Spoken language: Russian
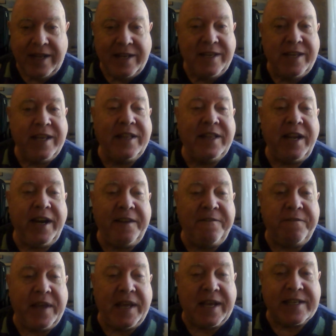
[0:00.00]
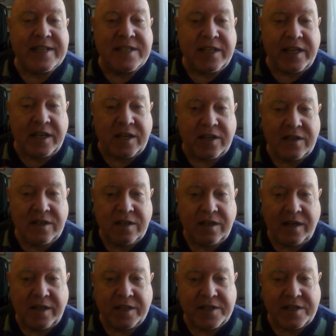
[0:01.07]
недревесных
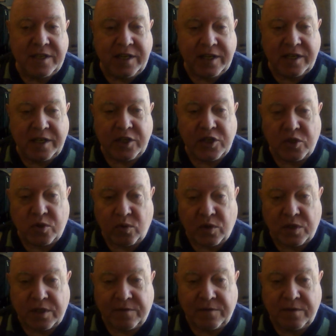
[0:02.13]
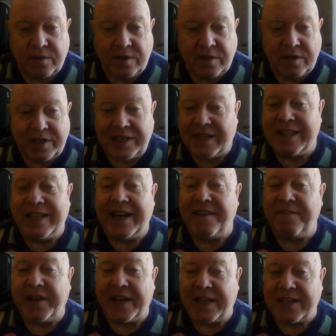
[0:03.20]
лесных ресурсов.
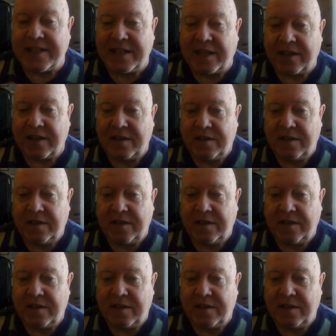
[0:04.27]
Недревесных.